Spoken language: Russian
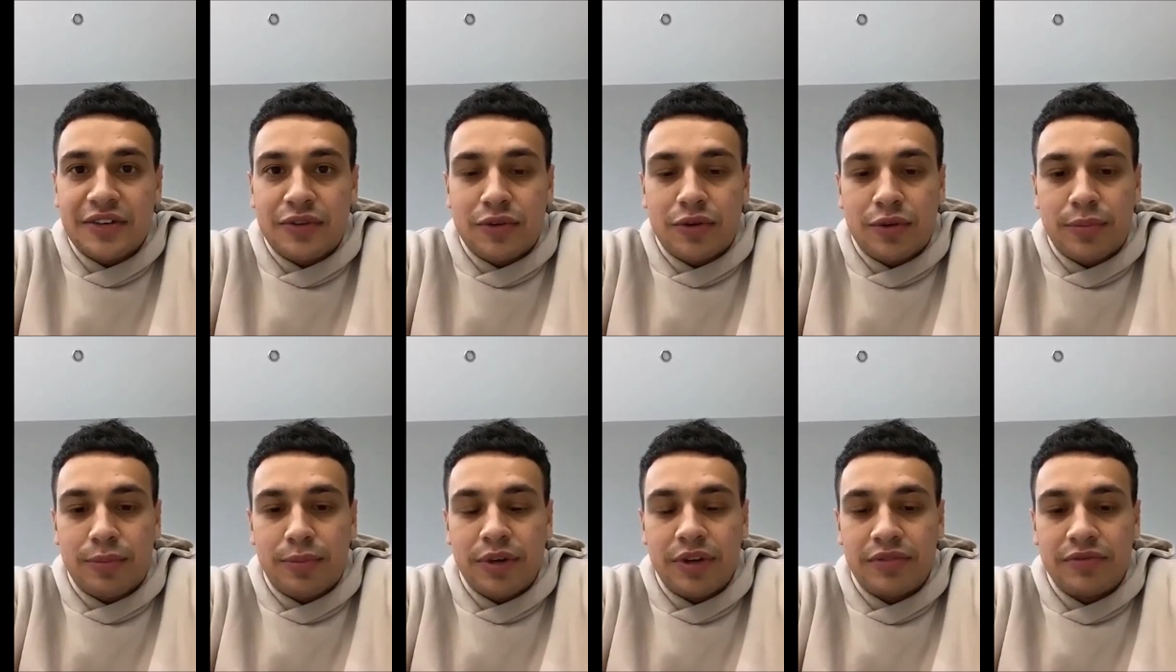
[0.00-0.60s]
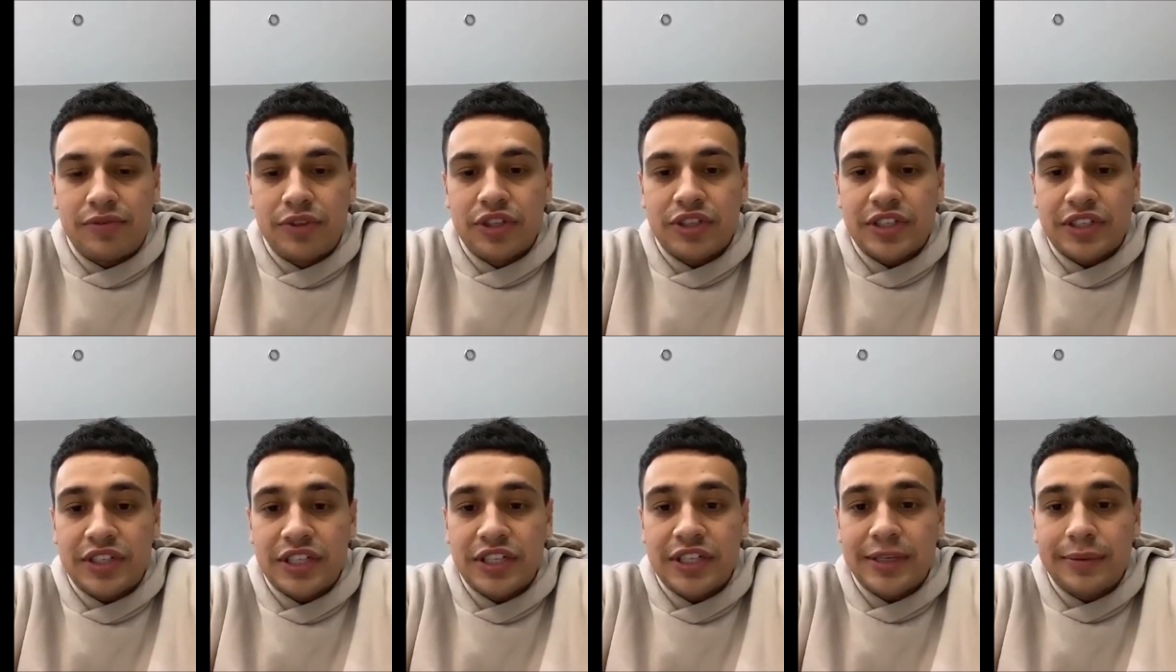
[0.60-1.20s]
О, блин, вышло,
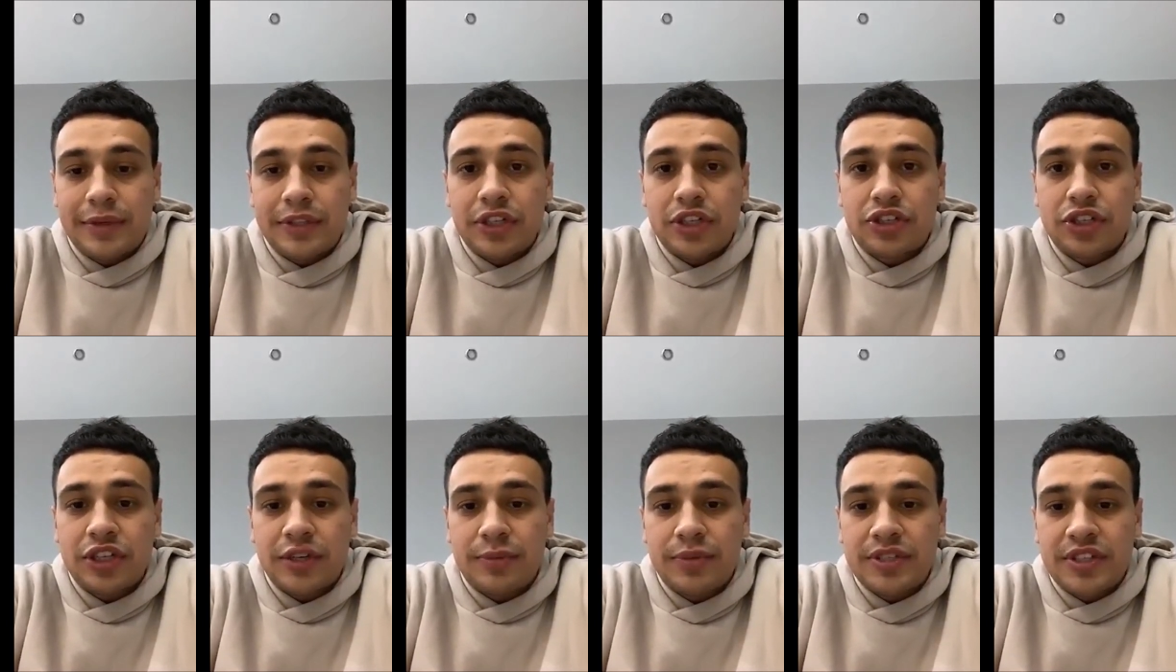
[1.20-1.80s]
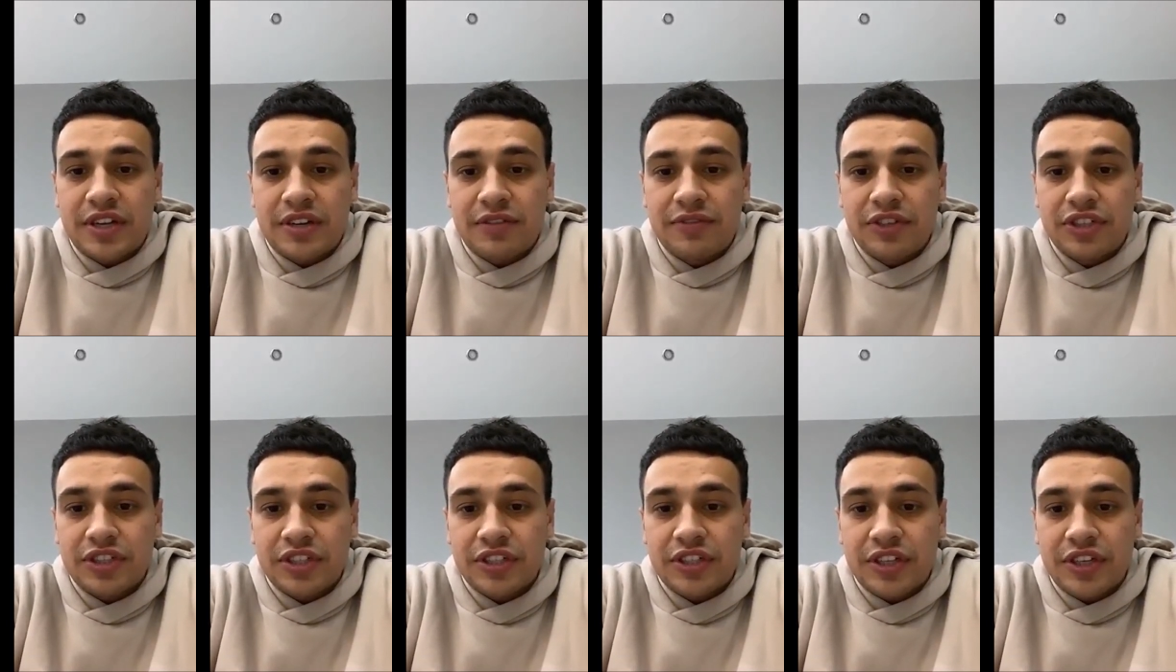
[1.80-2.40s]
диадемка. Ты что так быстро
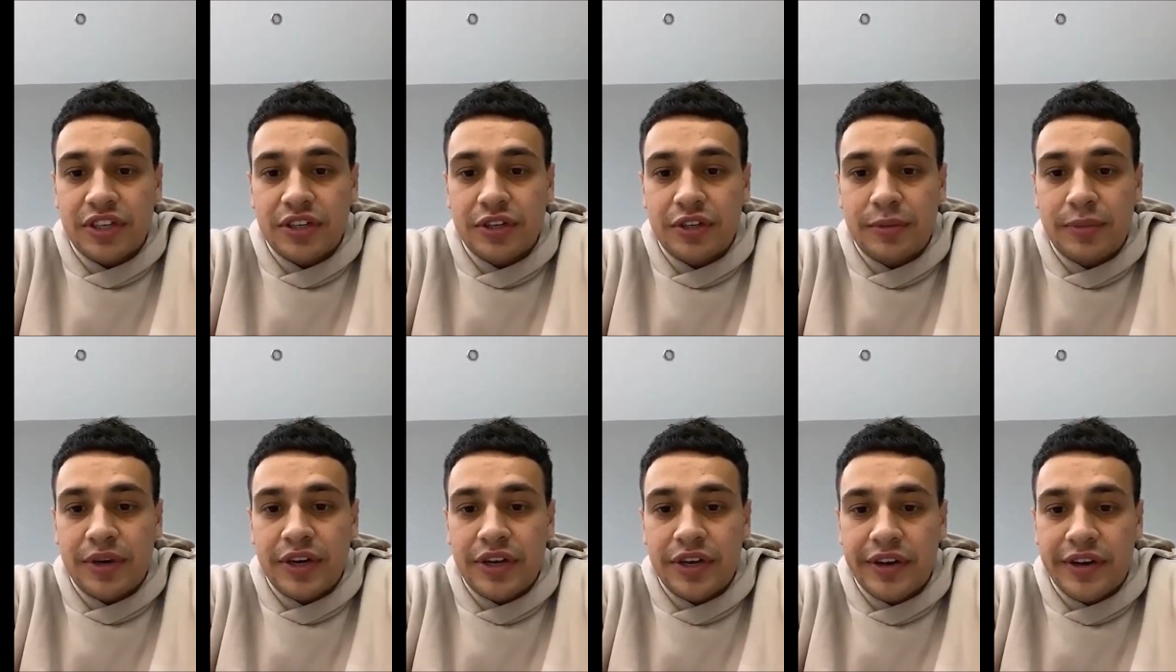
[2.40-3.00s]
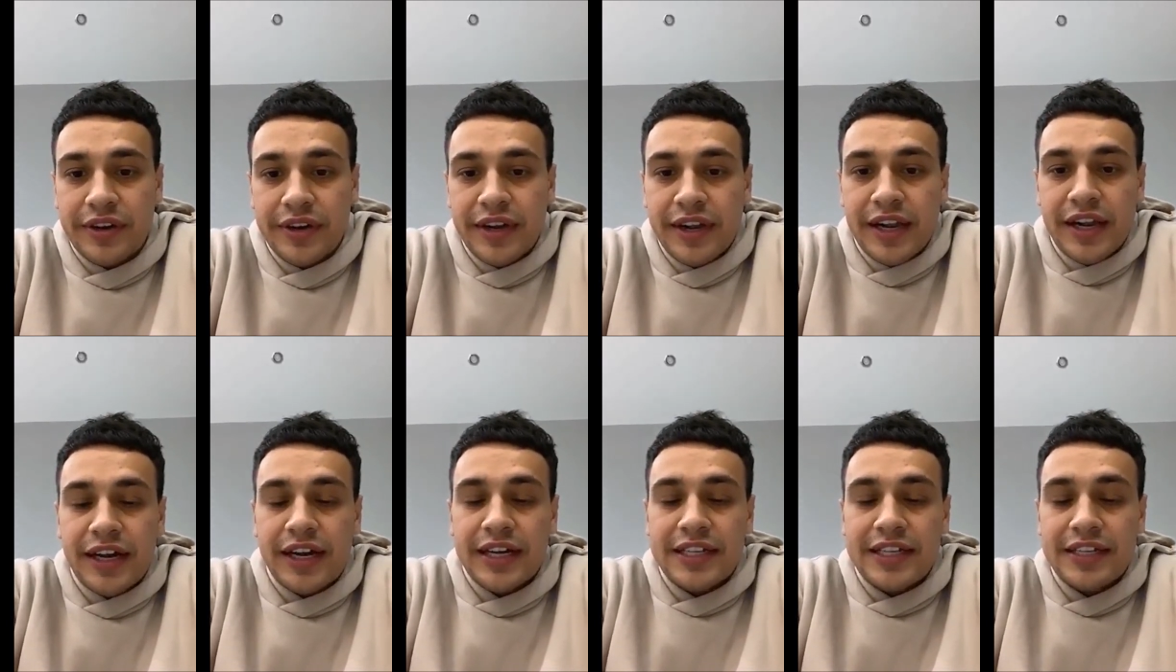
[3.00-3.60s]
вышло то Ё-моё.
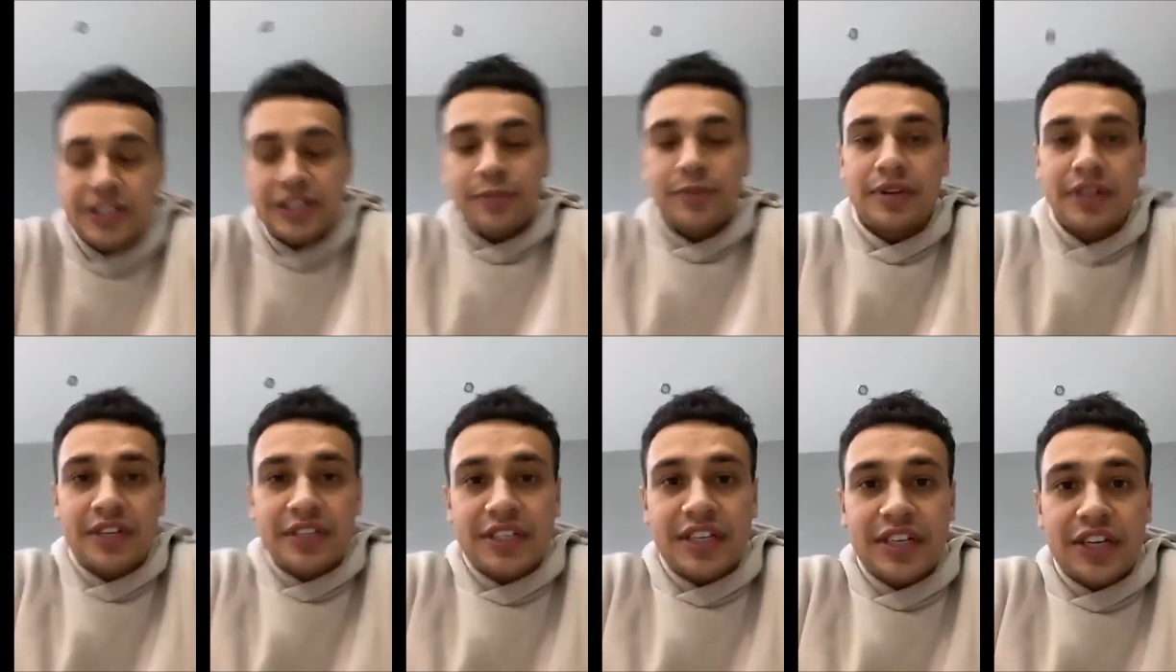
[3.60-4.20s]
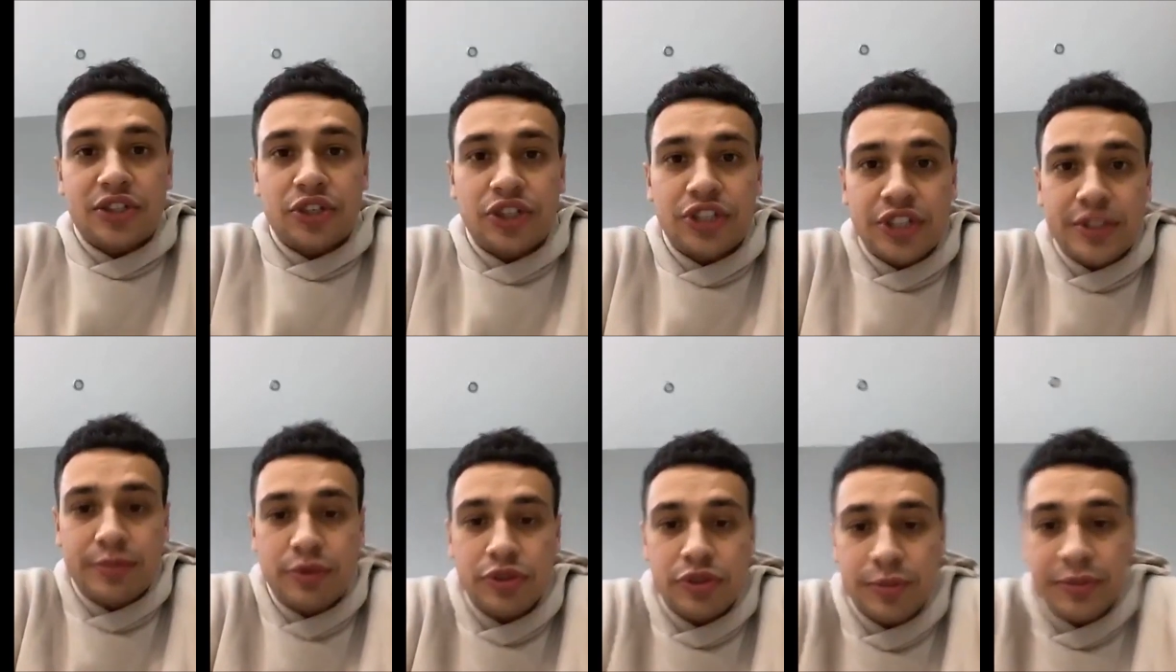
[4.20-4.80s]
Хотел тебе рассказать, что сейчас
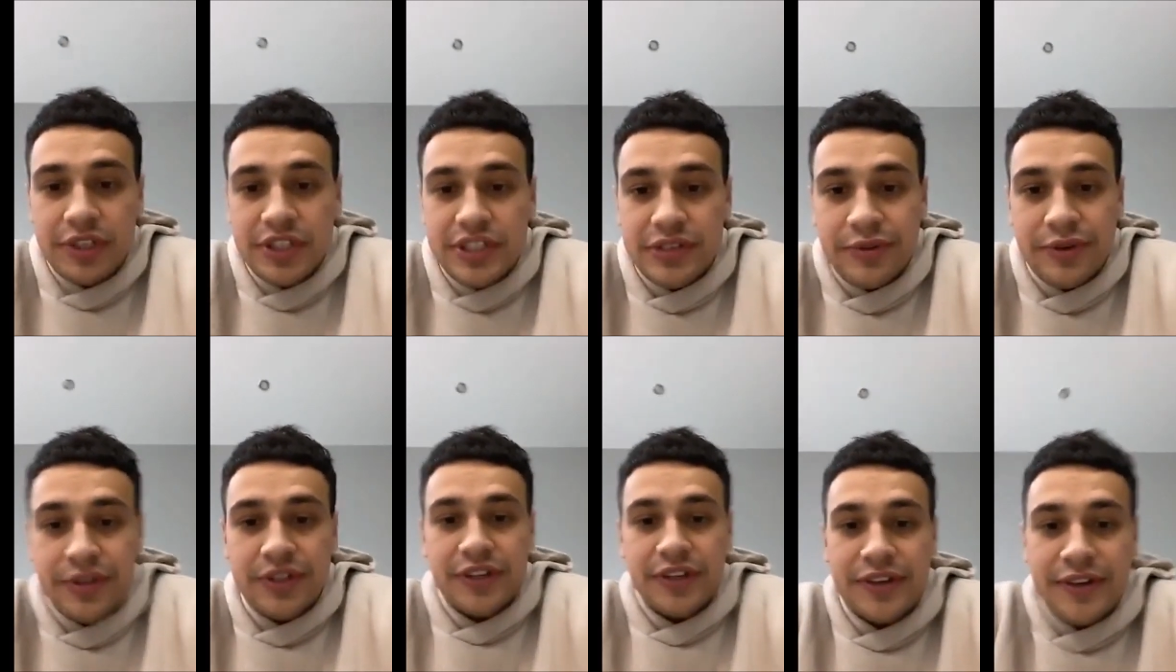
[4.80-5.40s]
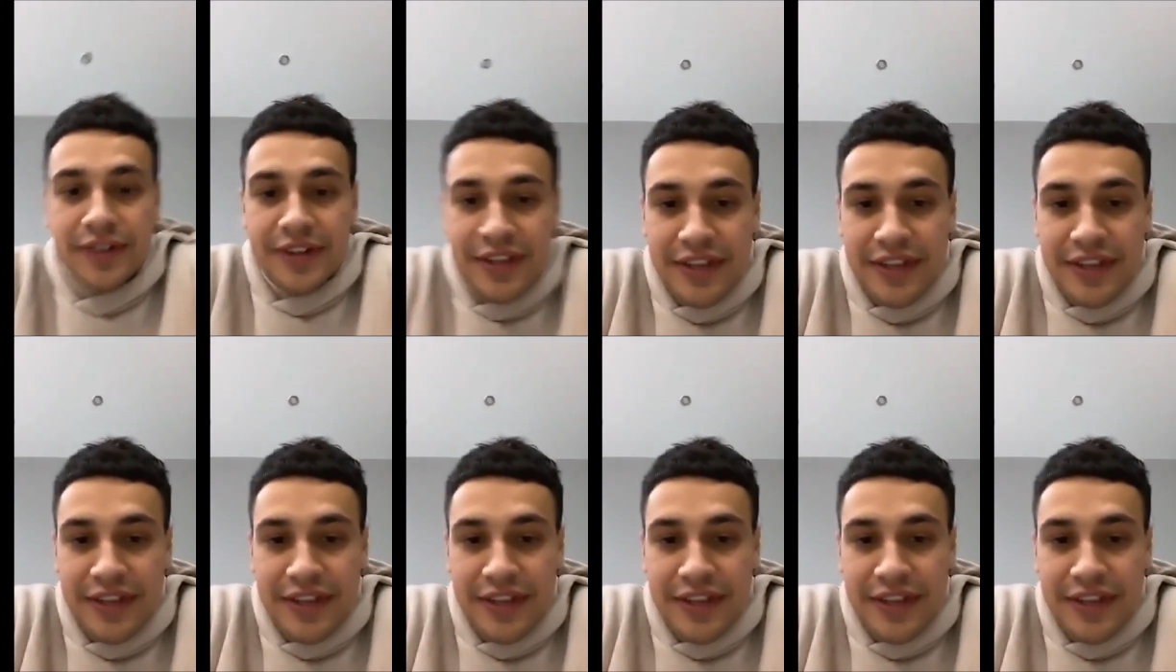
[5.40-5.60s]
будет у меня сегодня.